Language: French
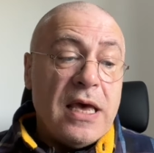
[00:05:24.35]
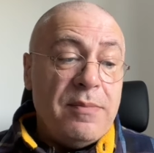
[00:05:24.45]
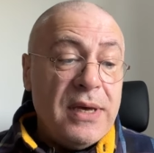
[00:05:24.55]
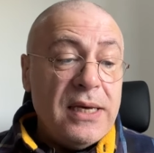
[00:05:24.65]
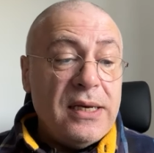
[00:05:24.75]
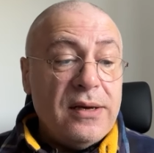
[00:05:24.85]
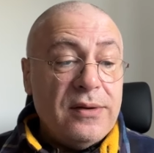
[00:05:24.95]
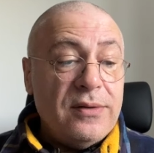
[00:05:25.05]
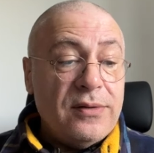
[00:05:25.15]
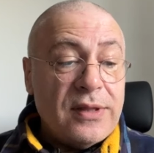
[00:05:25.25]
mais
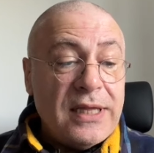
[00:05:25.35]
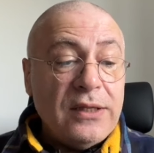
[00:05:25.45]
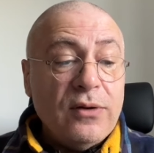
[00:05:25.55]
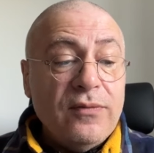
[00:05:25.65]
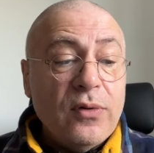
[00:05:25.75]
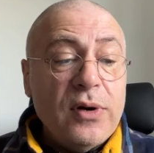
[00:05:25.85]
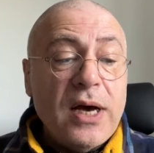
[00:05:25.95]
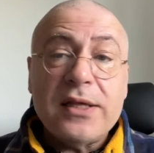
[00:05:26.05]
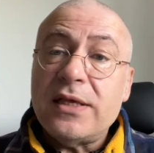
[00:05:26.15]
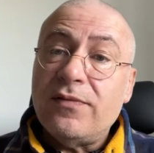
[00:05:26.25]
euh, cette
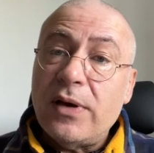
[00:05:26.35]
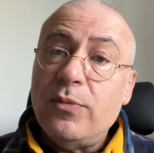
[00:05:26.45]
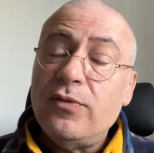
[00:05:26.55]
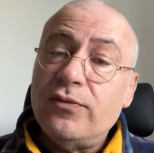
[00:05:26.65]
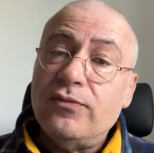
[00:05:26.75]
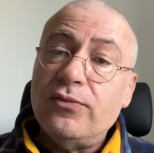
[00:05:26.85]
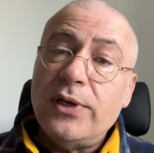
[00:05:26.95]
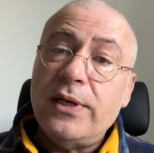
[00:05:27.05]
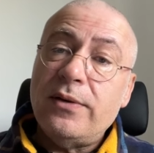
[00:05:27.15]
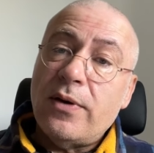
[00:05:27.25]
œuvre-là, si vraiment vous
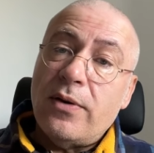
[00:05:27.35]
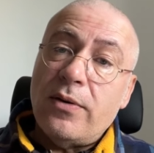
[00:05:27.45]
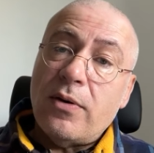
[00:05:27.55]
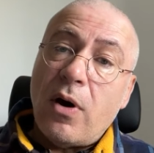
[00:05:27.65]
voulez euh,